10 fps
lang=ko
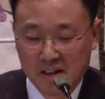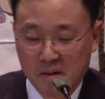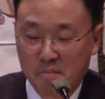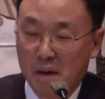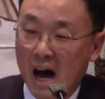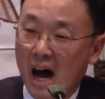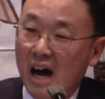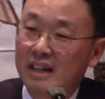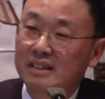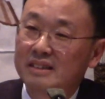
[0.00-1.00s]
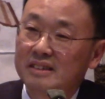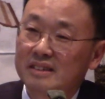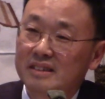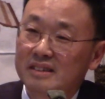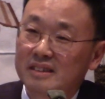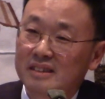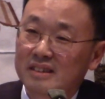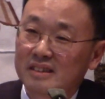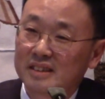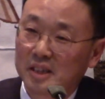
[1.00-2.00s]
많은
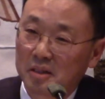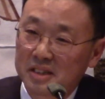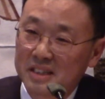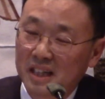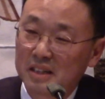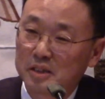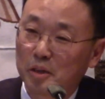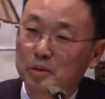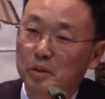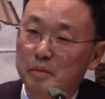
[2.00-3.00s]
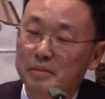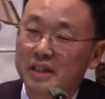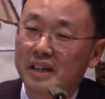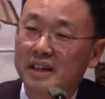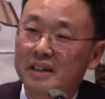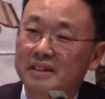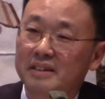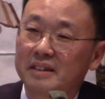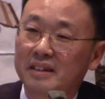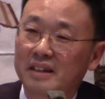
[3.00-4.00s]
적지 않은 성도님들이
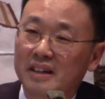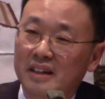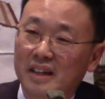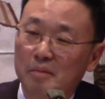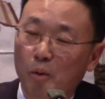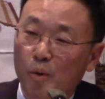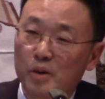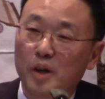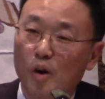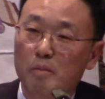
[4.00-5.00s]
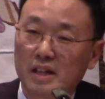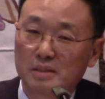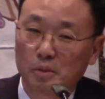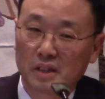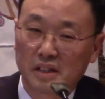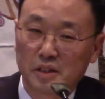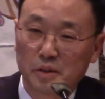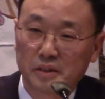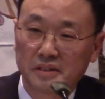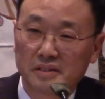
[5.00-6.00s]
복을 경험하지 못하는
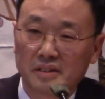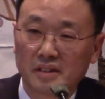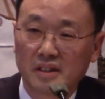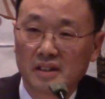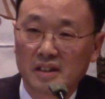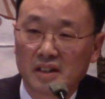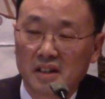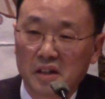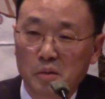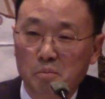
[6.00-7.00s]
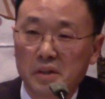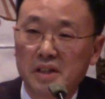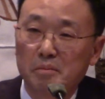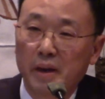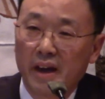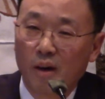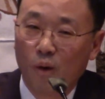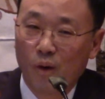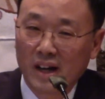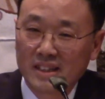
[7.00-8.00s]
이유는 믿음의
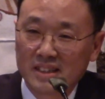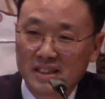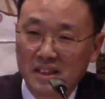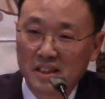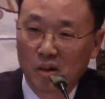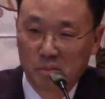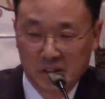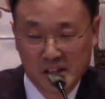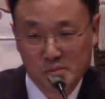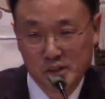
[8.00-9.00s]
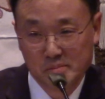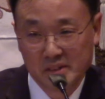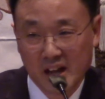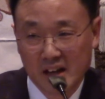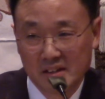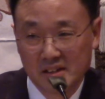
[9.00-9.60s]
확신이 없기 때문입니다.